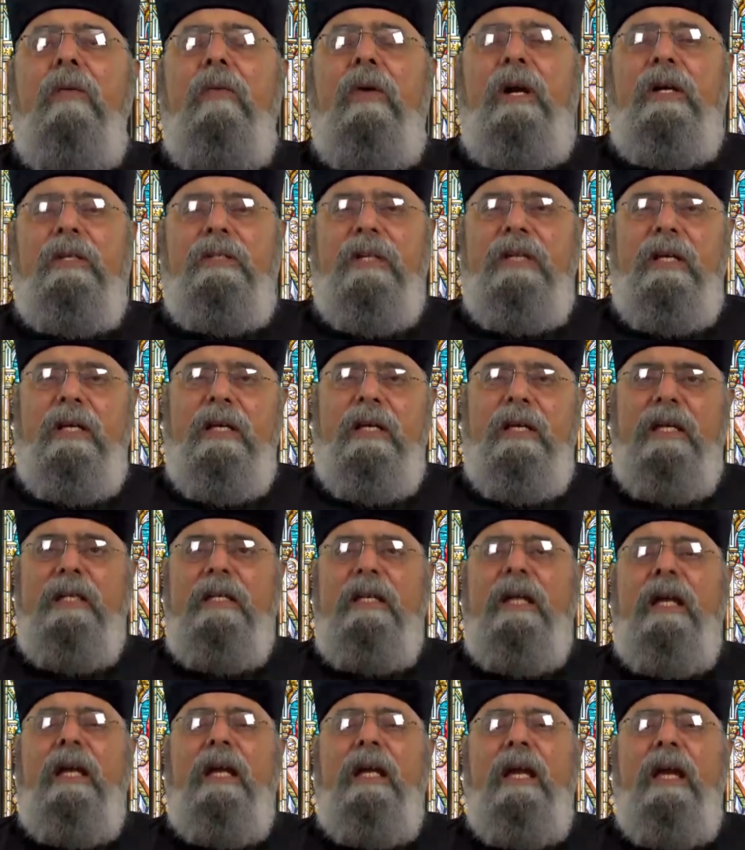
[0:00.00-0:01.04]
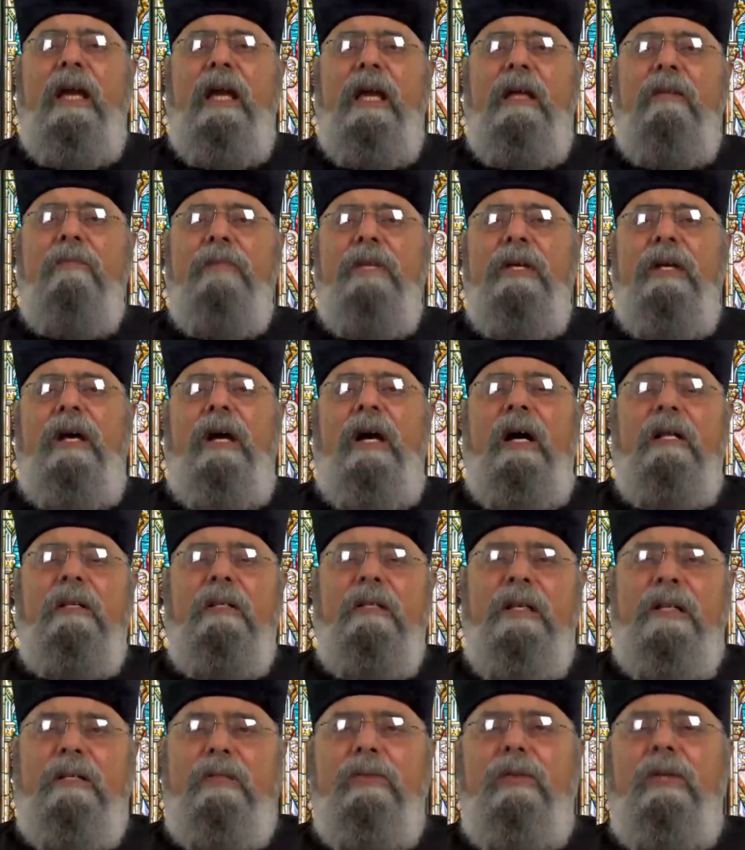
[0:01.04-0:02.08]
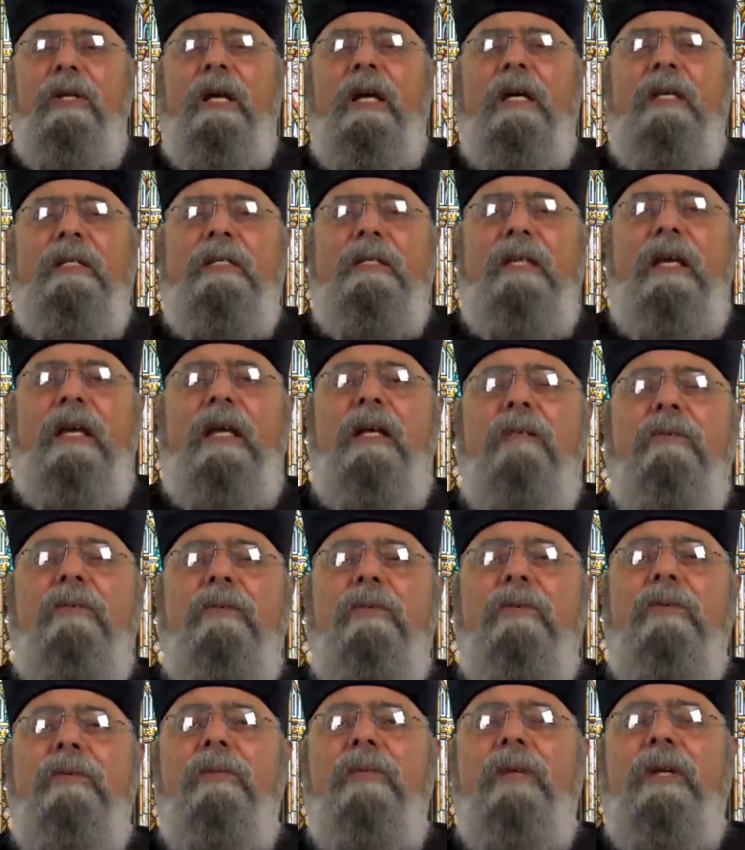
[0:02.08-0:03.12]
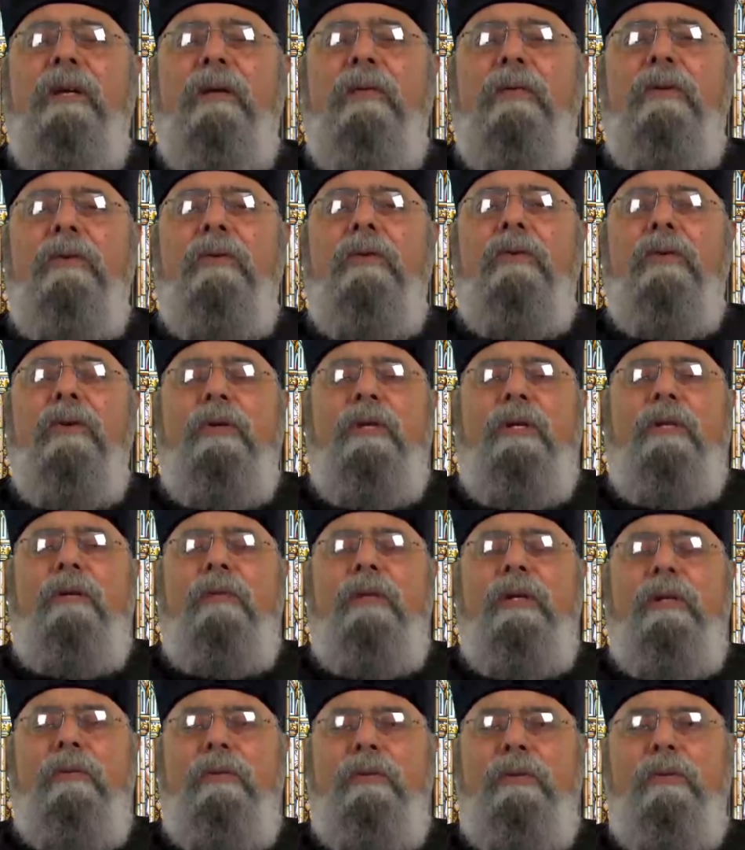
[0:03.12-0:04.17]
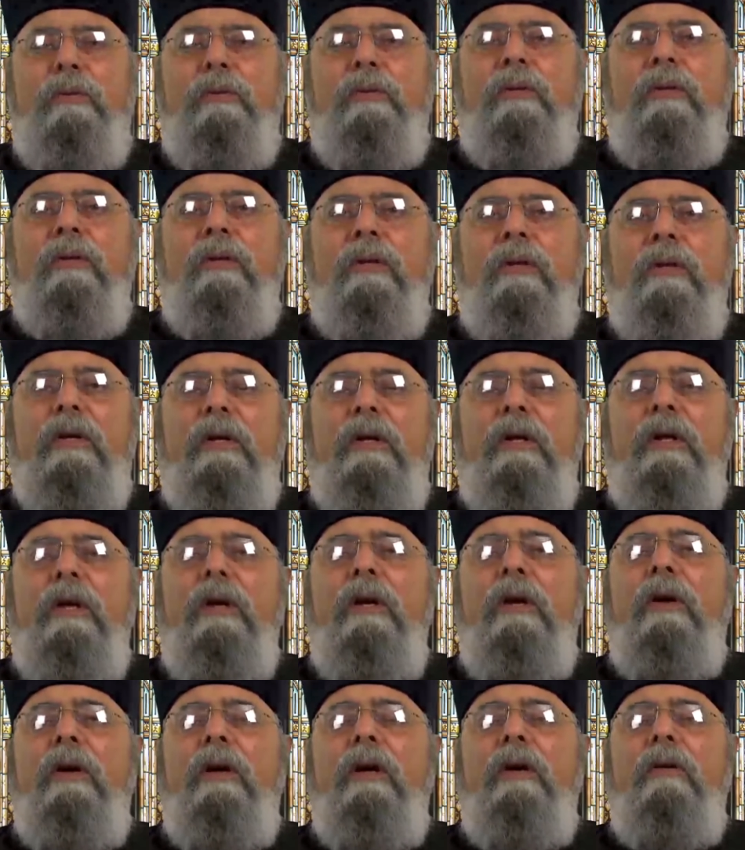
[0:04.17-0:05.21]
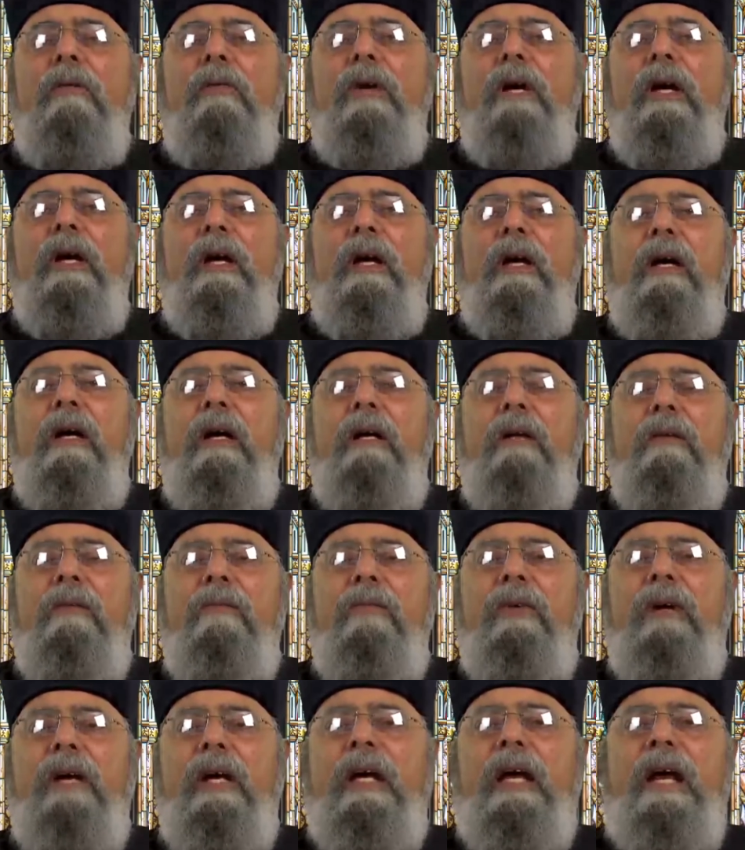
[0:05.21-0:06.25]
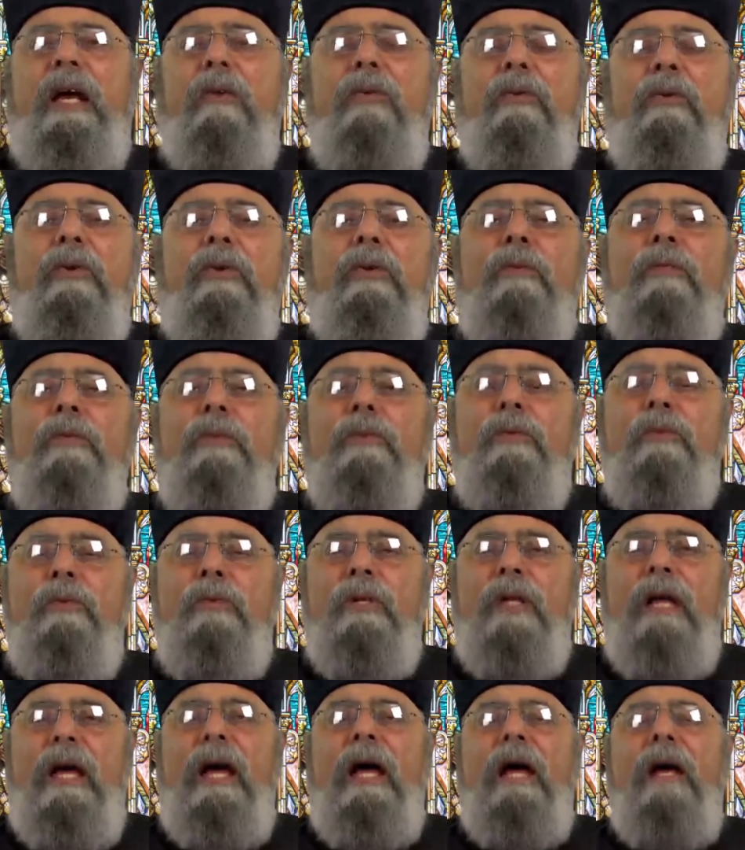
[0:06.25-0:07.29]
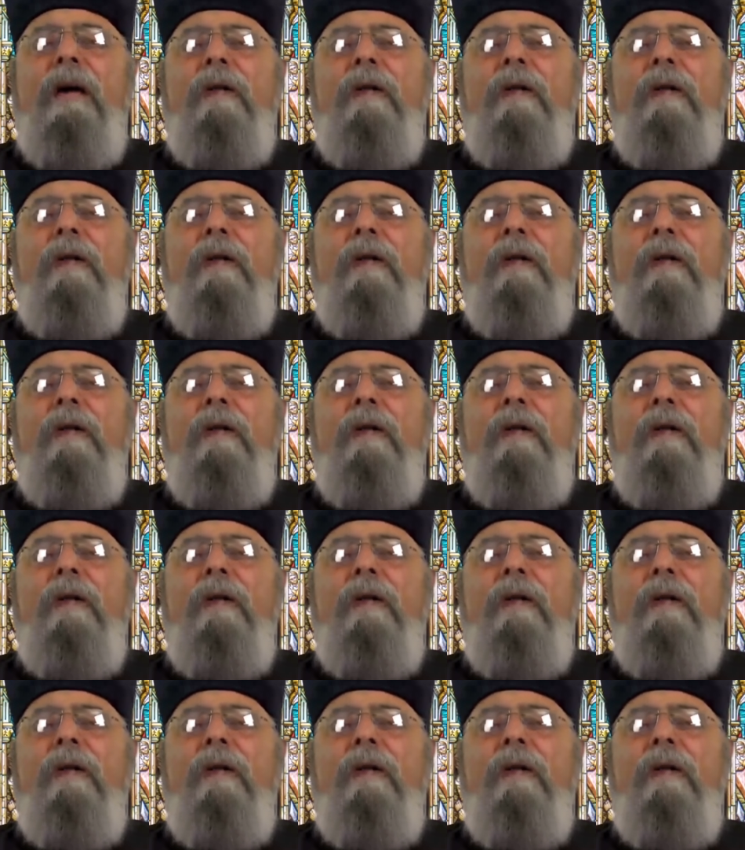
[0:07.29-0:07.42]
وعشان كده كان بيحنطوا الأجساد وبيعملوا كل اللي بيعملوه ف... فكانوا يؤمنون